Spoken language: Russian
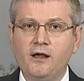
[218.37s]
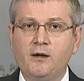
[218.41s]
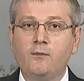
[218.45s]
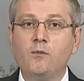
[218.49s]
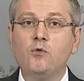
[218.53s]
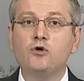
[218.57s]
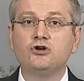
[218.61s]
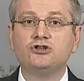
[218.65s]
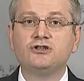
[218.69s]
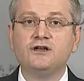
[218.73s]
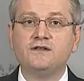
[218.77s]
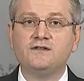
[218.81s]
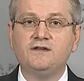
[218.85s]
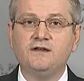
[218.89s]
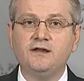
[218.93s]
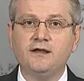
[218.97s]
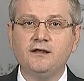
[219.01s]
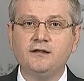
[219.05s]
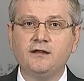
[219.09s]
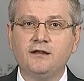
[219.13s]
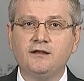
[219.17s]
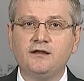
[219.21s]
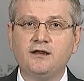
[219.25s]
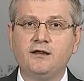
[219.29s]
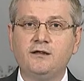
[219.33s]
можно
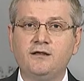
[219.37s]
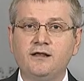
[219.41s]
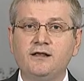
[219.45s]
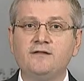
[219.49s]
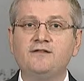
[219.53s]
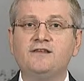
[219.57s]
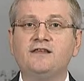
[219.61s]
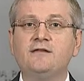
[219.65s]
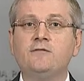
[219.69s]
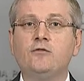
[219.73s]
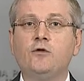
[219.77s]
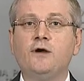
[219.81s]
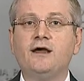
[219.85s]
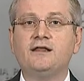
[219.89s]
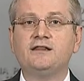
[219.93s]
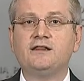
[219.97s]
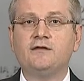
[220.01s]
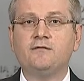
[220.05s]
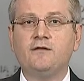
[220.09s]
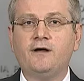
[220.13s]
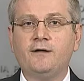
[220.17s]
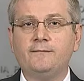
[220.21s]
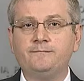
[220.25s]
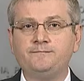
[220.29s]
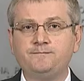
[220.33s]
сделать из всего
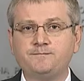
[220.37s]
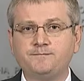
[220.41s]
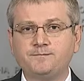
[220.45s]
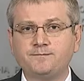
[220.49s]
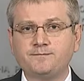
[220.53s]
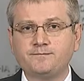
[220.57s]
этого,